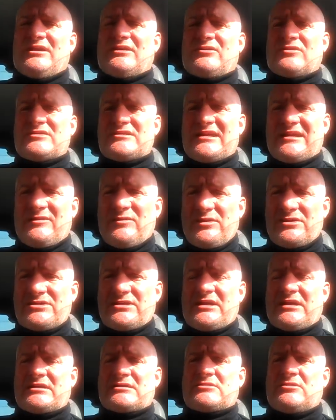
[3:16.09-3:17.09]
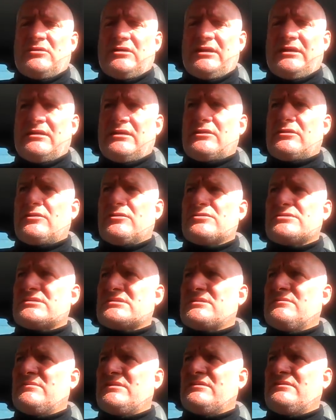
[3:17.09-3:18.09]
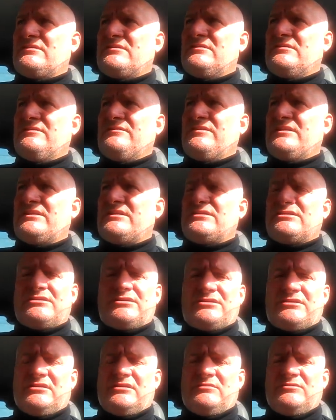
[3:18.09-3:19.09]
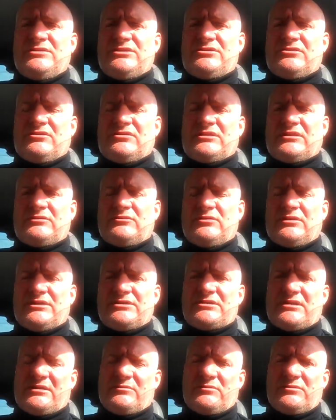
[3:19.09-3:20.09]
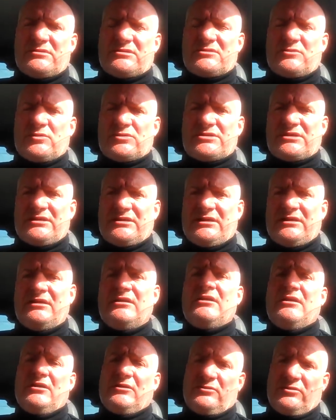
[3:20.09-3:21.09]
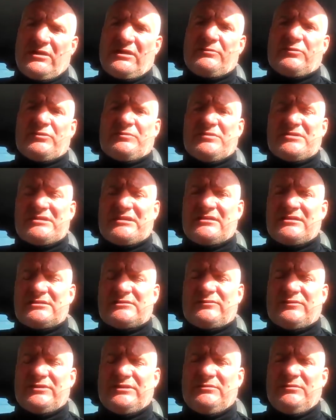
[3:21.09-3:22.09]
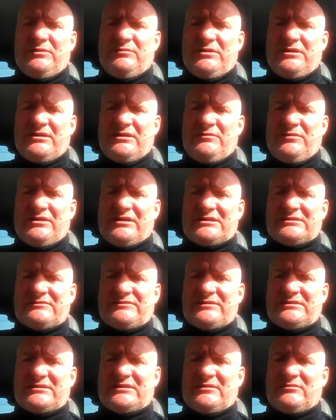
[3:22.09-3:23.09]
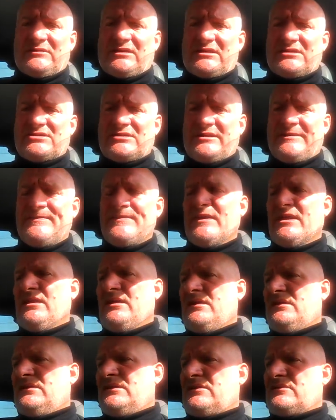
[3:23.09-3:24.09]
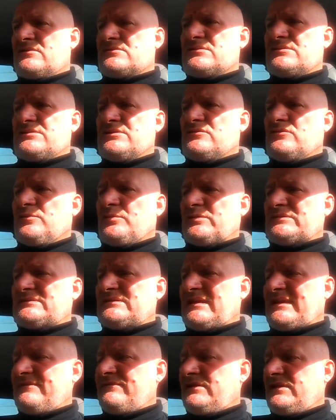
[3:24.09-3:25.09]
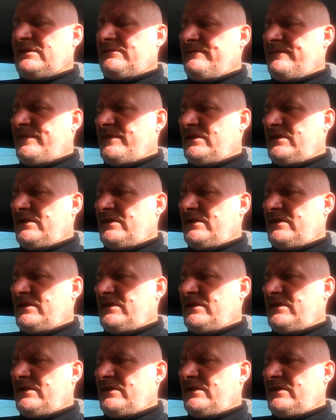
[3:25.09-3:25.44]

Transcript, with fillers: A to cały czas, kolejne to już jest chyba 270 któreś tam zgłoszenie, które podpisane jest twoim imieniem i nazwiskiem. Także nie to, że cię tu pozdrawiam.